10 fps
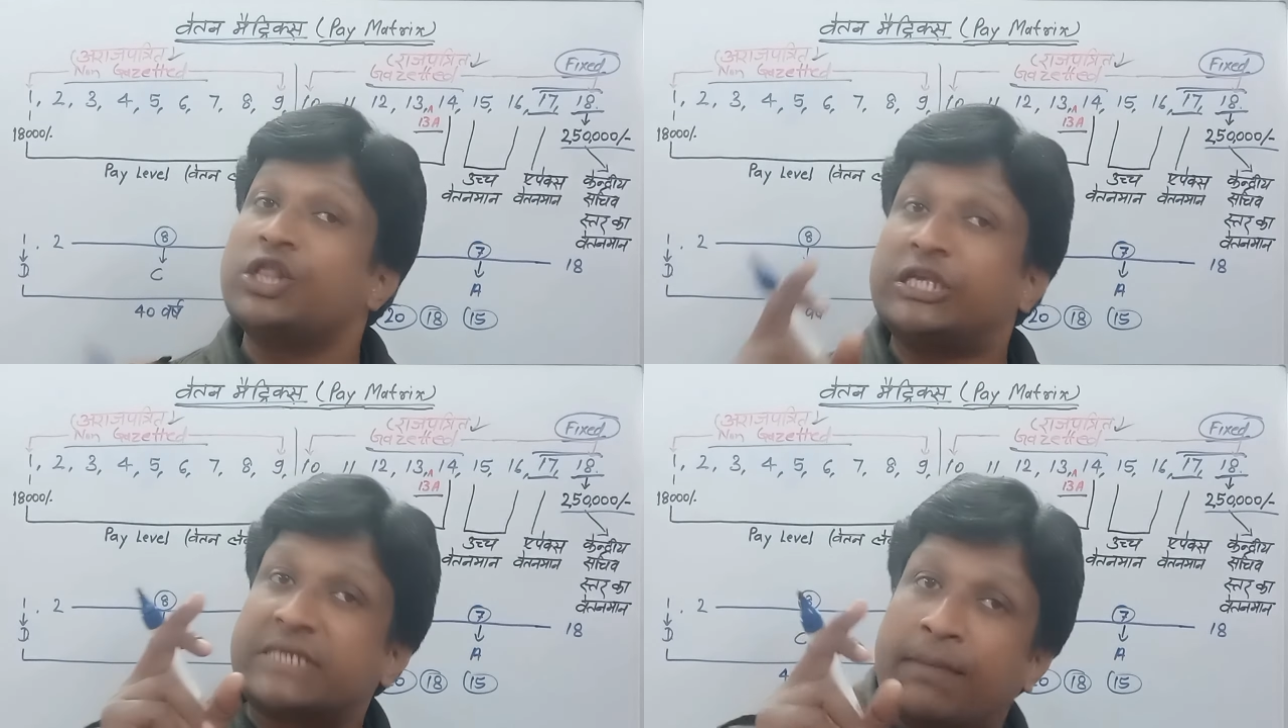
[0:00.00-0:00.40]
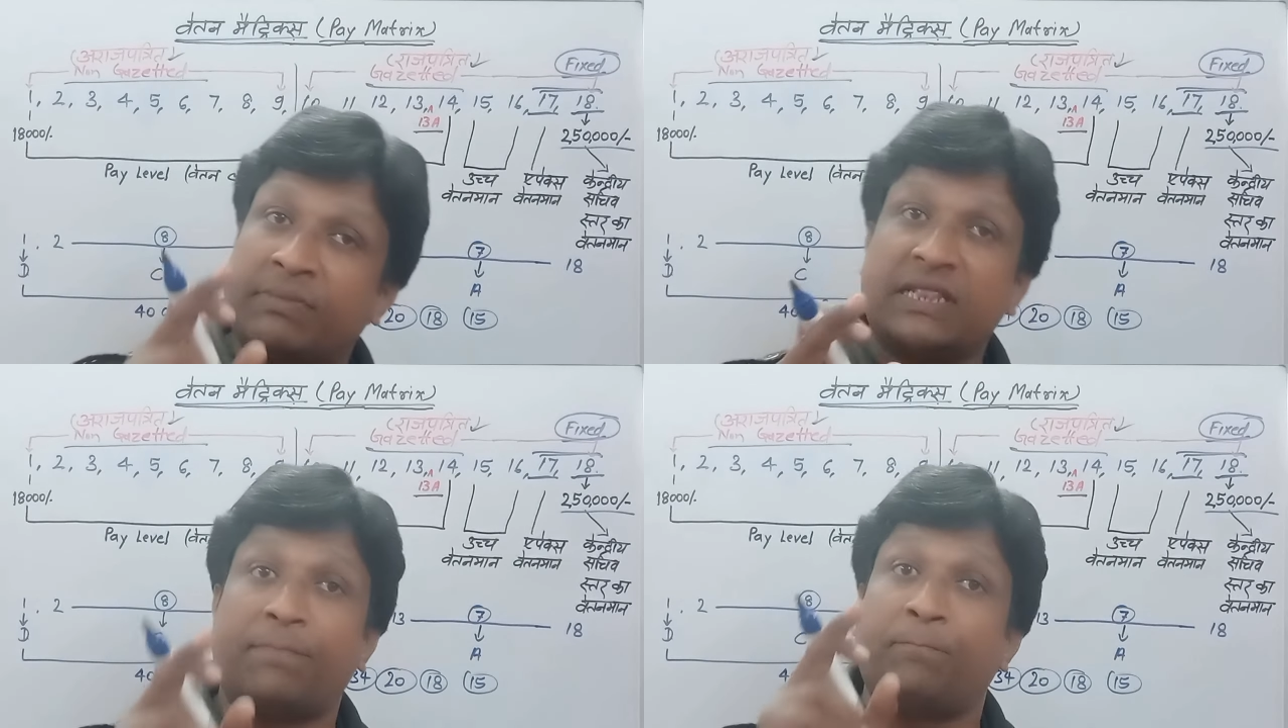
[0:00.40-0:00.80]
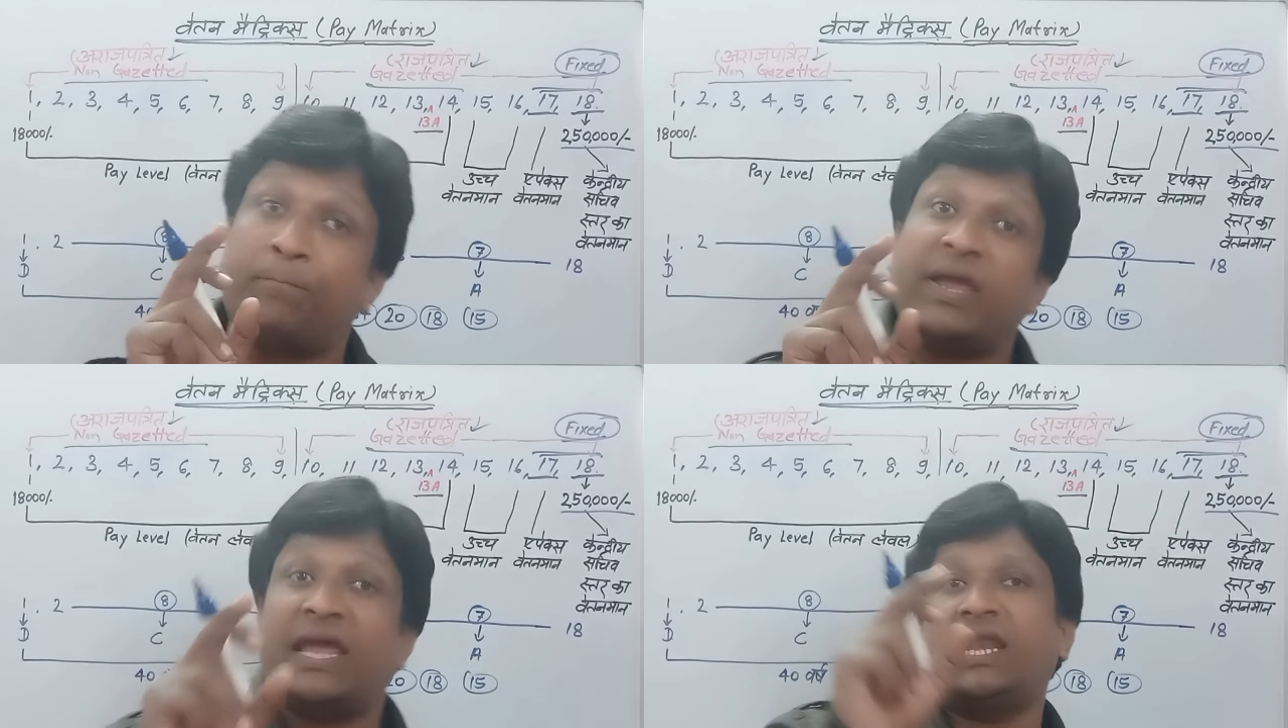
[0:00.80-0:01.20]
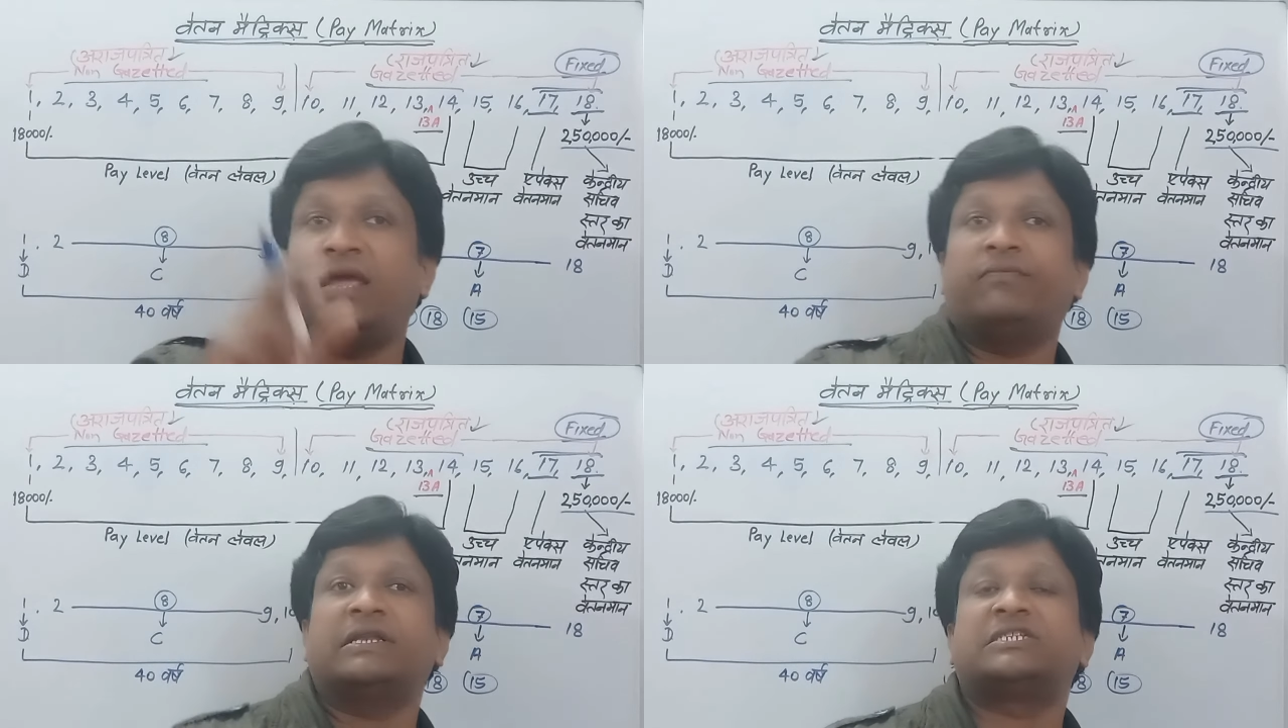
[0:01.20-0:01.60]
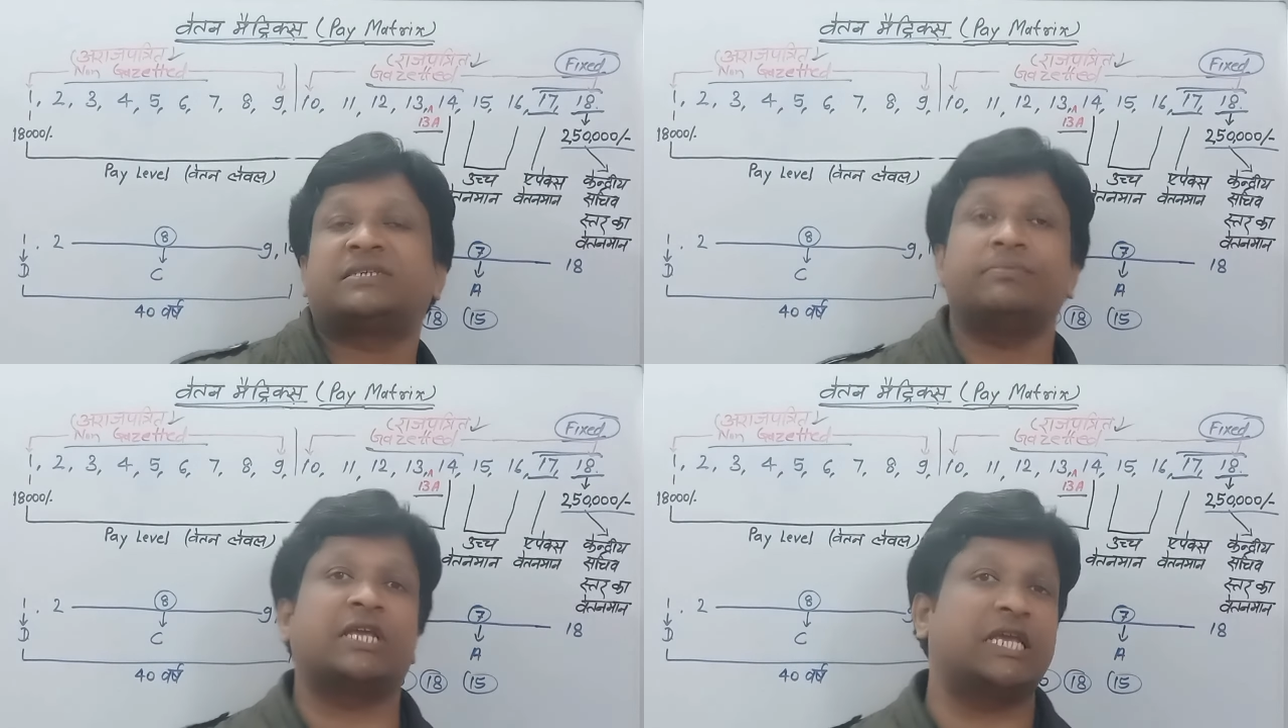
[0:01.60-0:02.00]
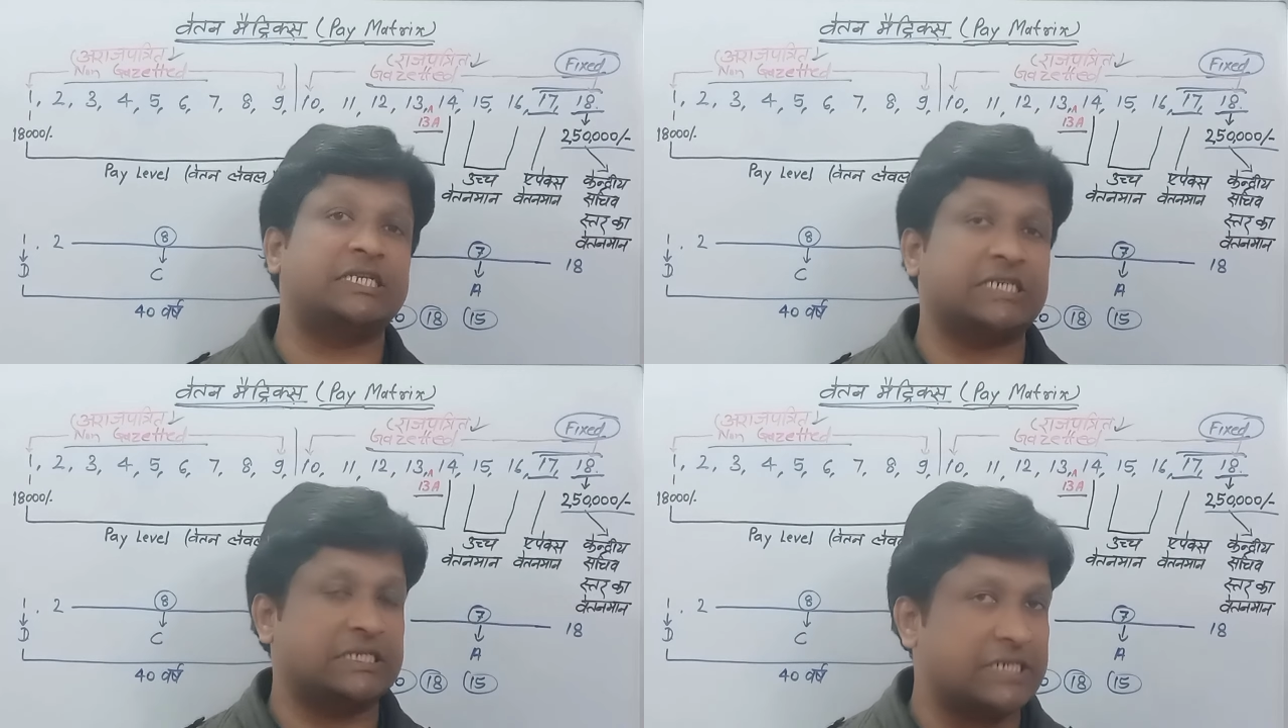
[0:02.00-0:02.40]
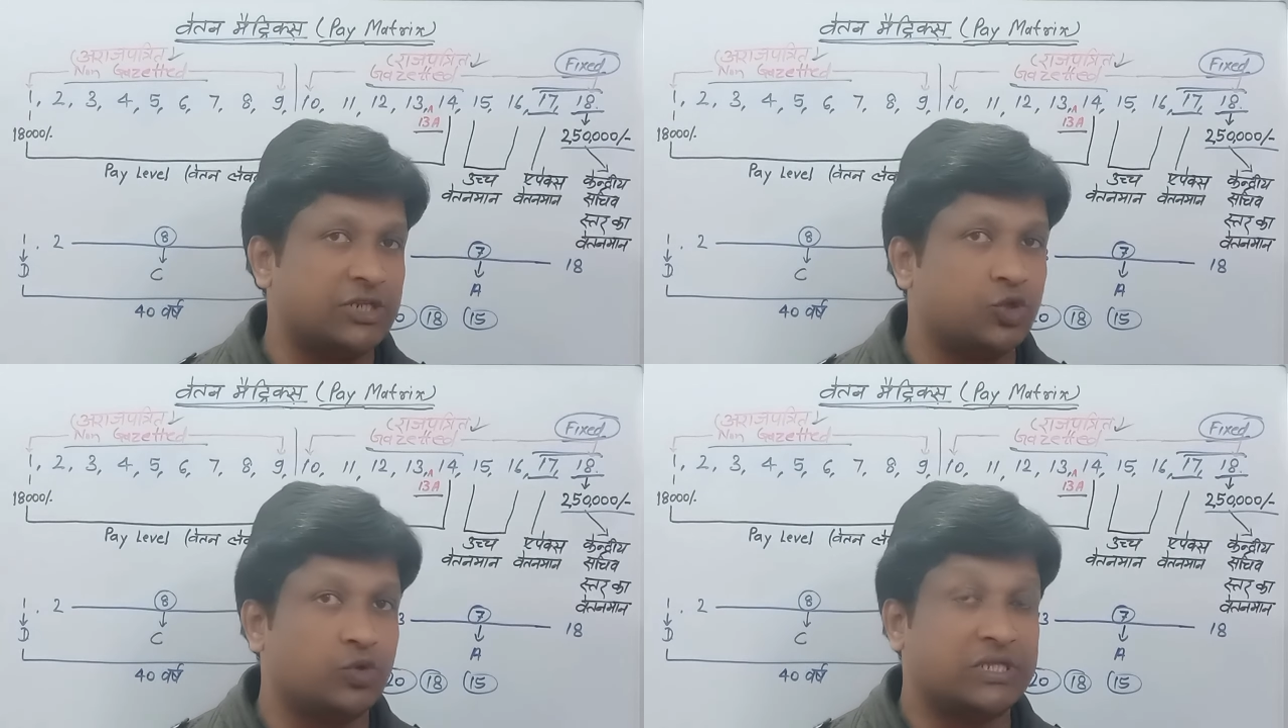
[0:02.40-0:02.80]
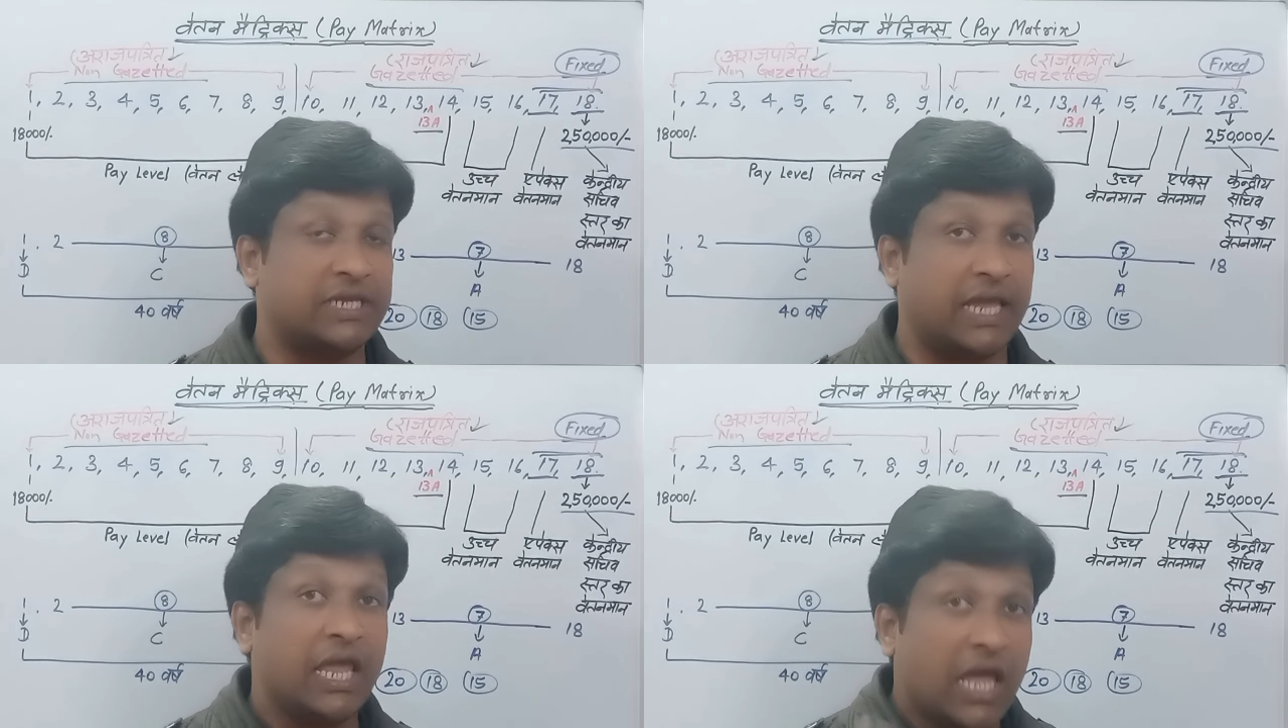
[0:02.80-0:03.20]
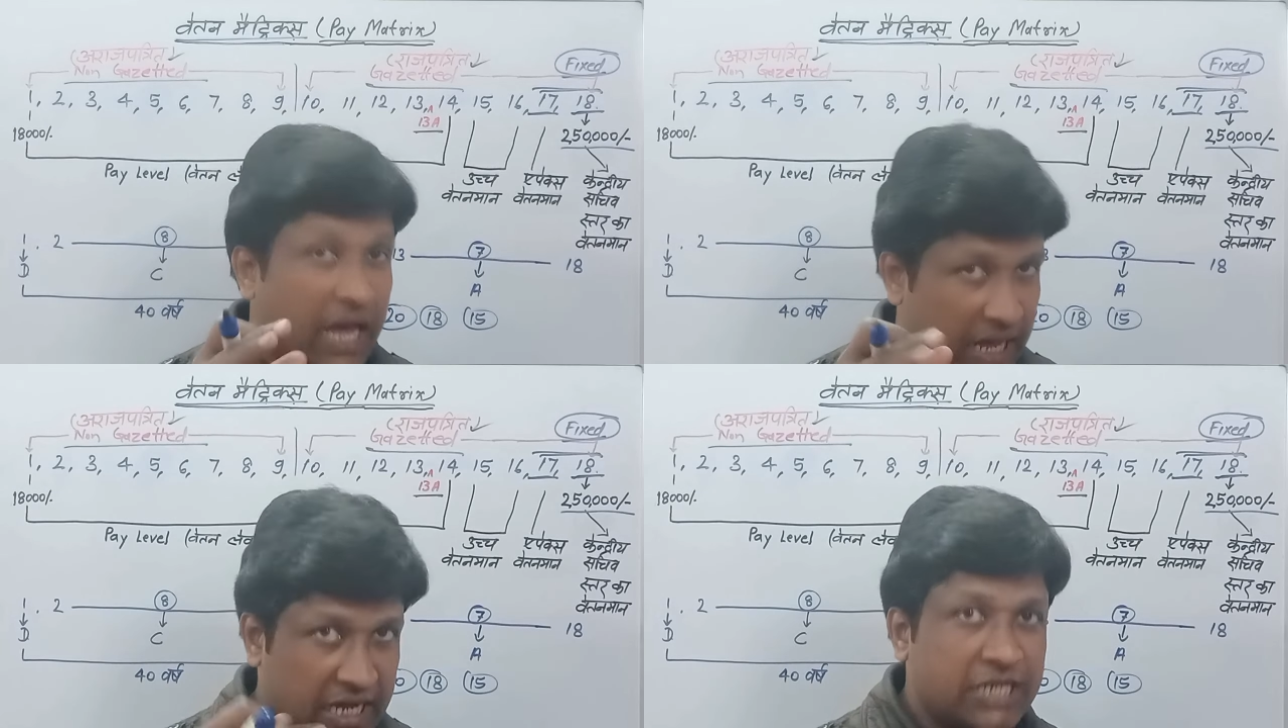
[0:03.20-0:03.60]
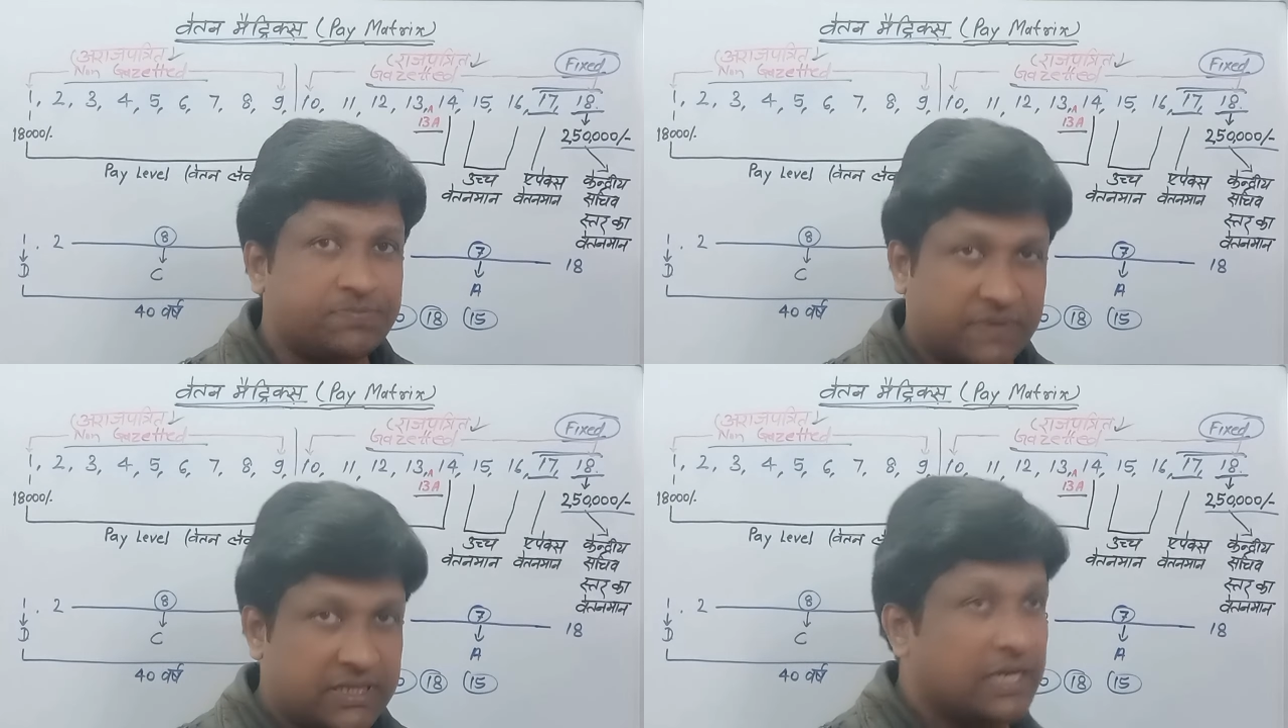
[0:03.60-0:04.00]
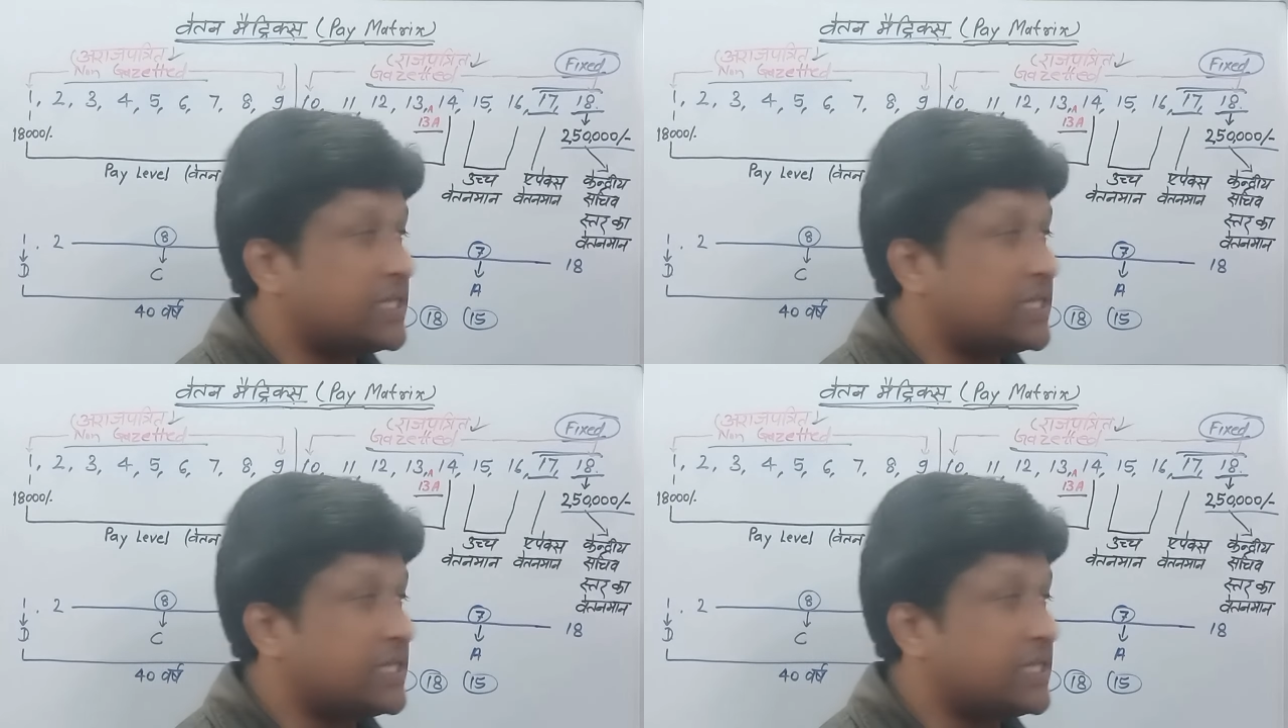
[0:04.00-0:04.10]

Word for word: तो इसका मतलब पे लेवल शब्द की चर्चा जो होती है अराजपत्रित